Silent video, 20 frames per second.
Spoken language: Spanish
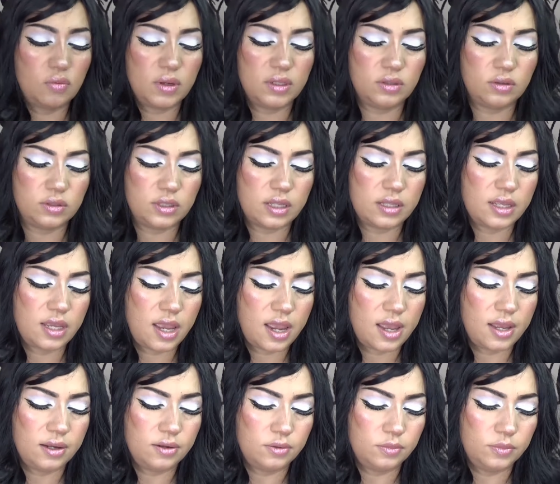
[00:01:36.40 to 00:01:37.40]
sol cuando
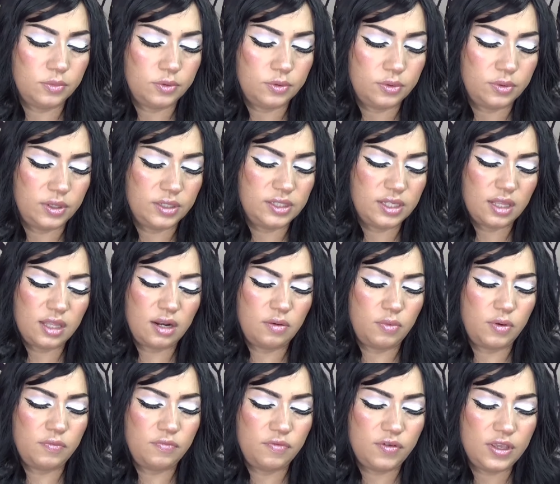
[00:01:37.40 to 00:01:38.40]
tenía como ese
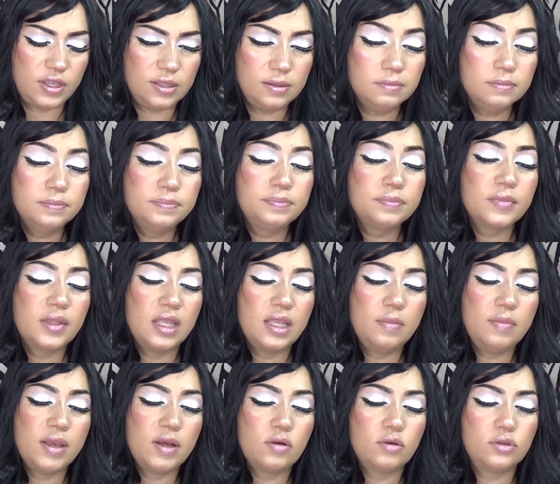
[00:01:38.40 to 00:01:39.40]
del buen fin.
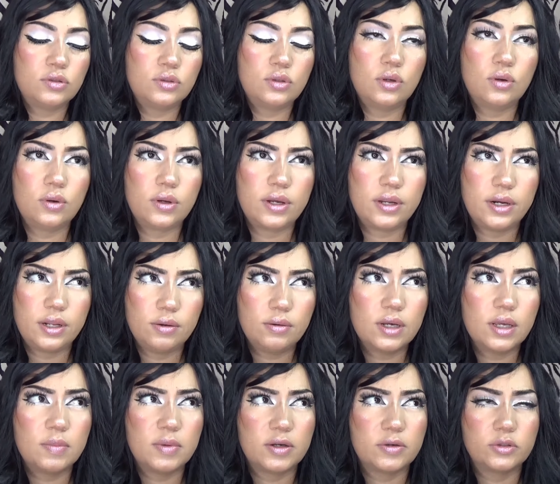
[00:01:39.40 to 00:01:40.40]
Y me costó,
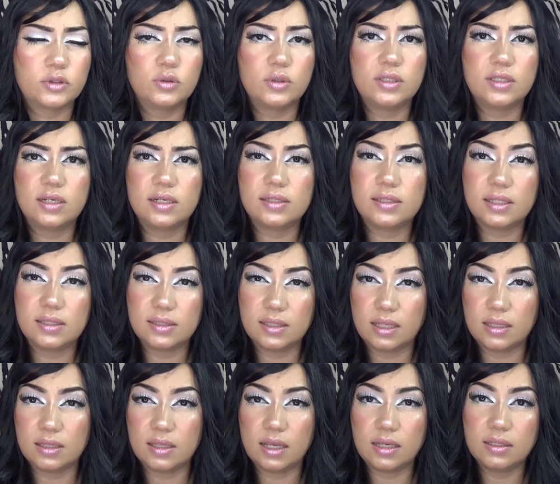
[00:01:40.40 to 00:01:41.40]
creo que me costó entre
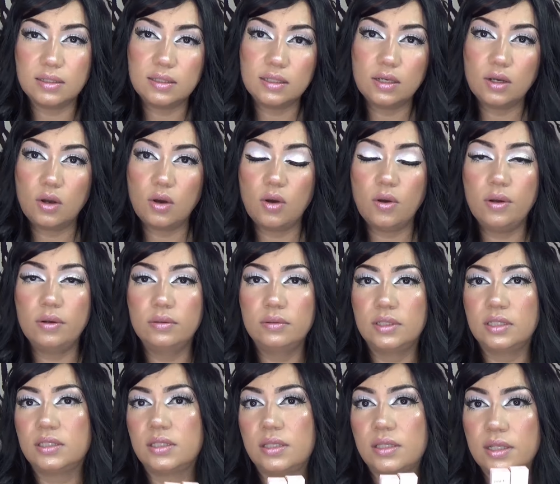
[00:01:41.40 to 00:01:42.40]
65
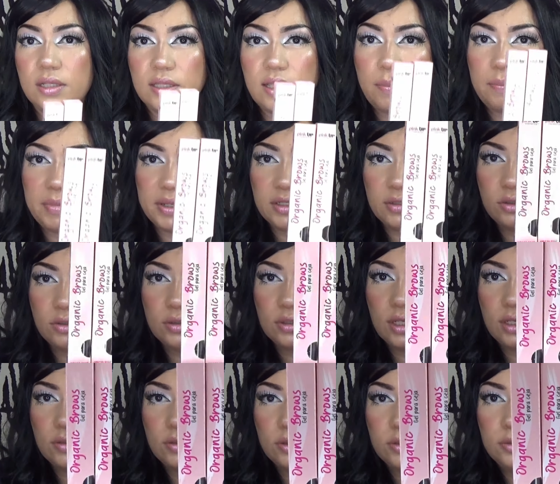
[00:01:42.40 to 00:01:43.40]
y 70 pesos,
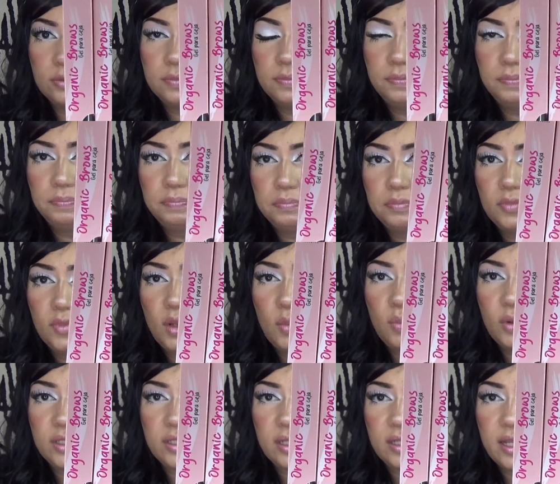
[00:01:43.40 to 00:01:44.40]
que yo
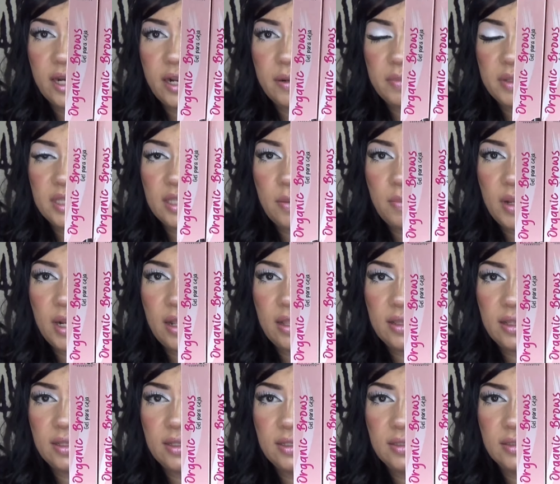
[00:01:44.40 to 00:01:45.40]
pues generalmente me la
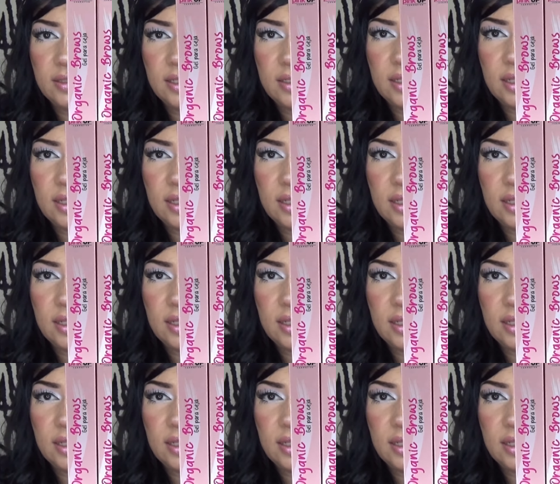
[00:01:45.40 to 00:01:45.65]
dan en